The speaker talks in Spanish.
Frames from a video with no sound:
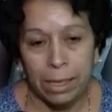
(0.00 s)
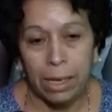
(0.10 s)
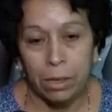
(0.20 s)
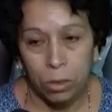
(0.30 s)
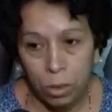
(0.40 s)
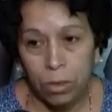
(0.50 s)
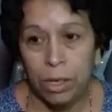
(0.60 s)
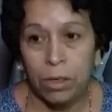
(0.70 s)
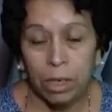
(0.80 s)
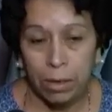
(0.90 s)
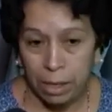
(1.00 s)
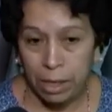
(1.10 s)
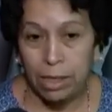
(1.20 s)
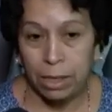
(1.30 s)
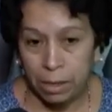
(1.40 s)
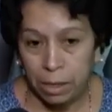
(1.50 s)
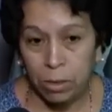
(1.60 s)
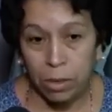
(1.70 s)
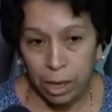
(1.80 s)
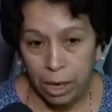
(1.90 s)
que salga todo bien otra vez de esta
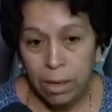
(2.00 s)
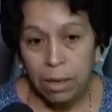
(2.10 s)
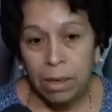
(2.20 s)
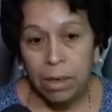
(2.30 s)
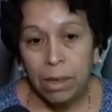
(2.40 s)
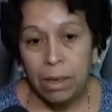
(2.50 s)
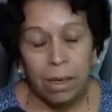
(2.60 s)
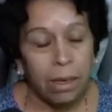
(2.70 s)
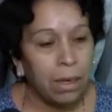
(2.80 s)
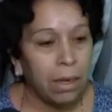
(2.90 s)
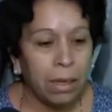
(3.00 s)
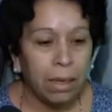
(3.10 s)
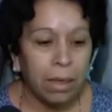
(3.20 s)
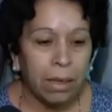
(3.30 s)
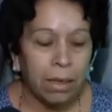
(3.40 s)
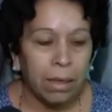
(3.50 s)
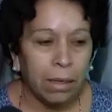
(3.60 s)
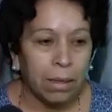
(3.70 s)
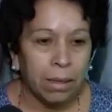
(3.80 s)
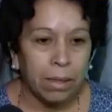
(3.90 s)
cirugía.
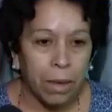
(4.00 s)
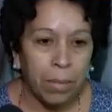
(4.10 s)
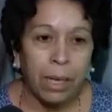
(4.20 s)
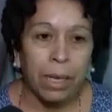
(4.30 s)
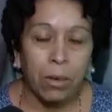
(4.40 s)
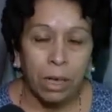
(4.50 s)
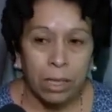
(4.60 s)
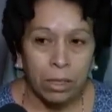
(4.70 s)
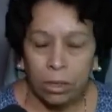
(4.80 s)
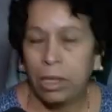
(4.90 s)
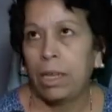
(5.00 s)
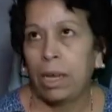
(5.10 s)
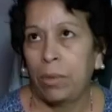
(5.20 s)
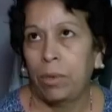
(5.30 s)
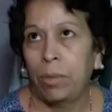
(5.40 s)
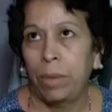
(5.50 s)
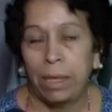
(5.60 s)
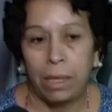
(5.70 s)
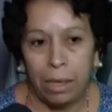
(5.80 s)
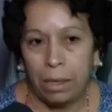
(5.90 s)
Y siempre en oración estamos,
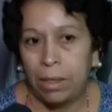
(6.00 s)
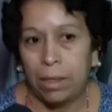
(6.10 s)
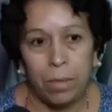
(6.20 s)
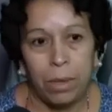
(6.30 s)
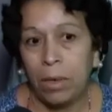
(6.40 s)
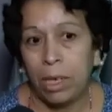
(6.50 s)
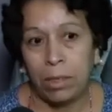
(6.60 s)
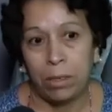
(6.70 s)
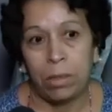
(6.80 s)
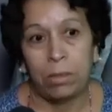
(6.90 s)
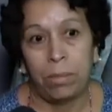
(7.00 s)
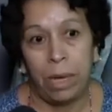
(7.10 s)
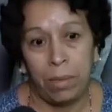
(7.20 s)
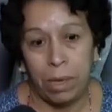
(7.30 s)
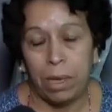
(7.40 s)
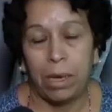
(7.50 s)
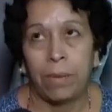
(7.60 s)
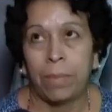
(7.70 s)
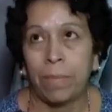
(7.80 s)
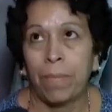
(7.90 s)
pendientes siempre de oración para mi hija.